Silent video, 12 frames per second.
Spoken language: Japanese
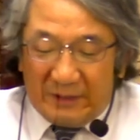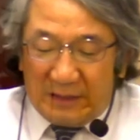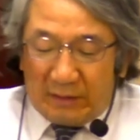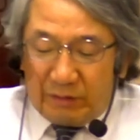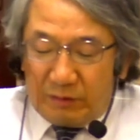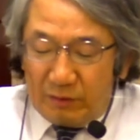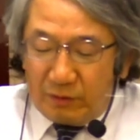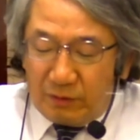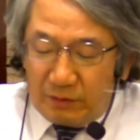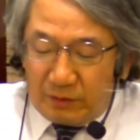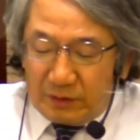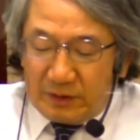このこ
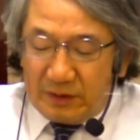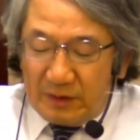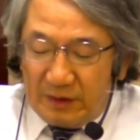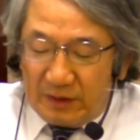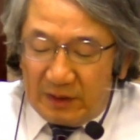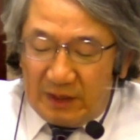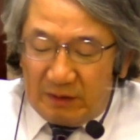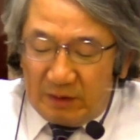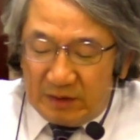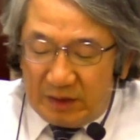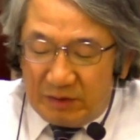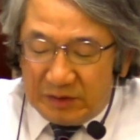の時彼らは
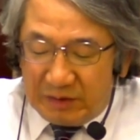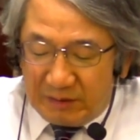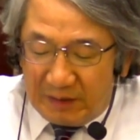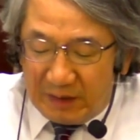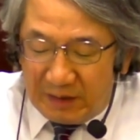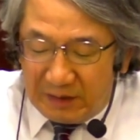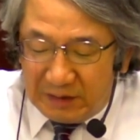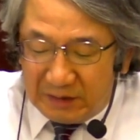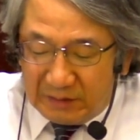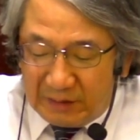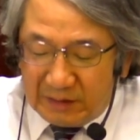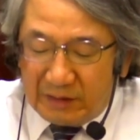何をしているかわからないって
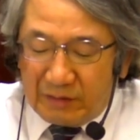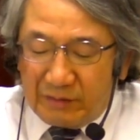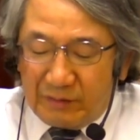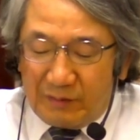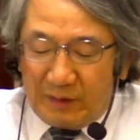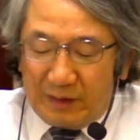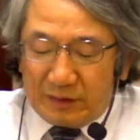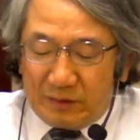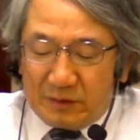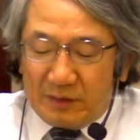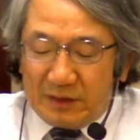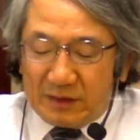言われたのは1
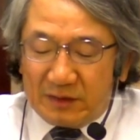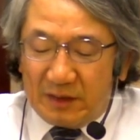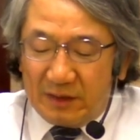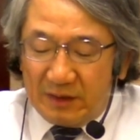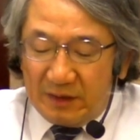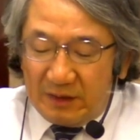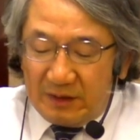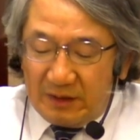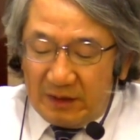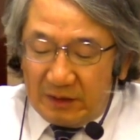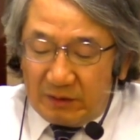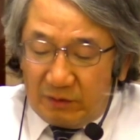つはですね、
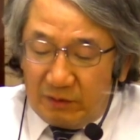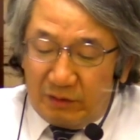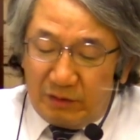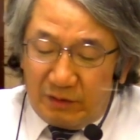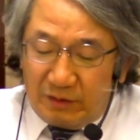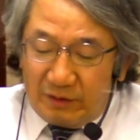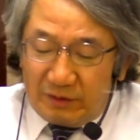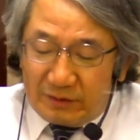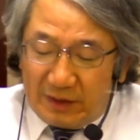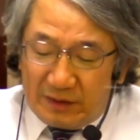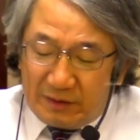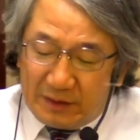えっと、
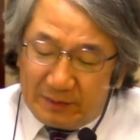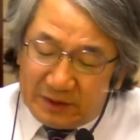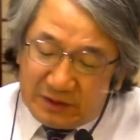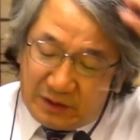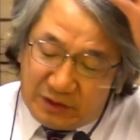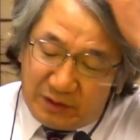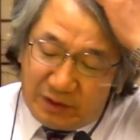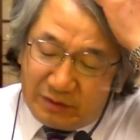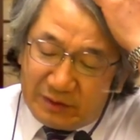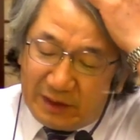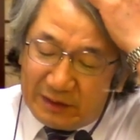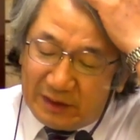ルカで行けばすぐその後
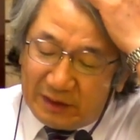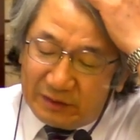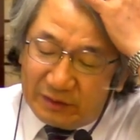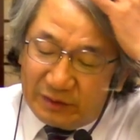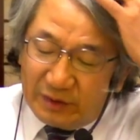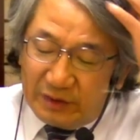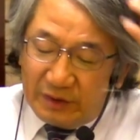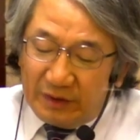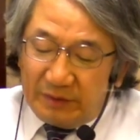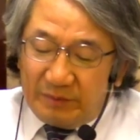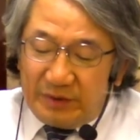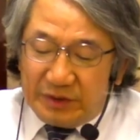に書いてある
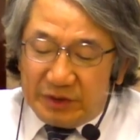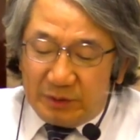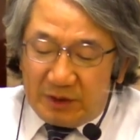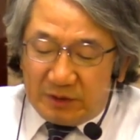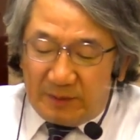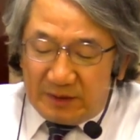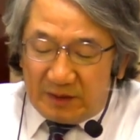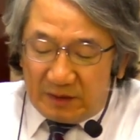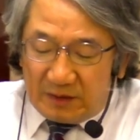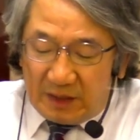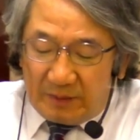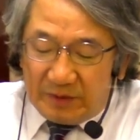民衆はそばに立っ
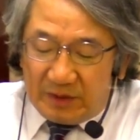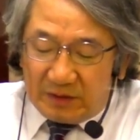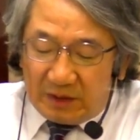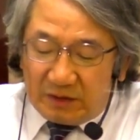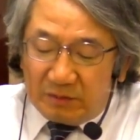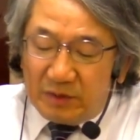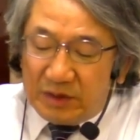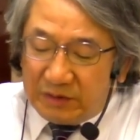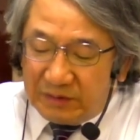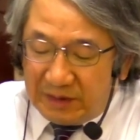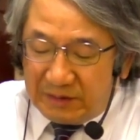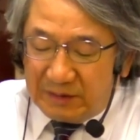て眺めていたっていう民衆
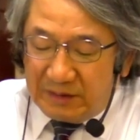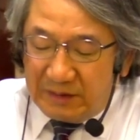です。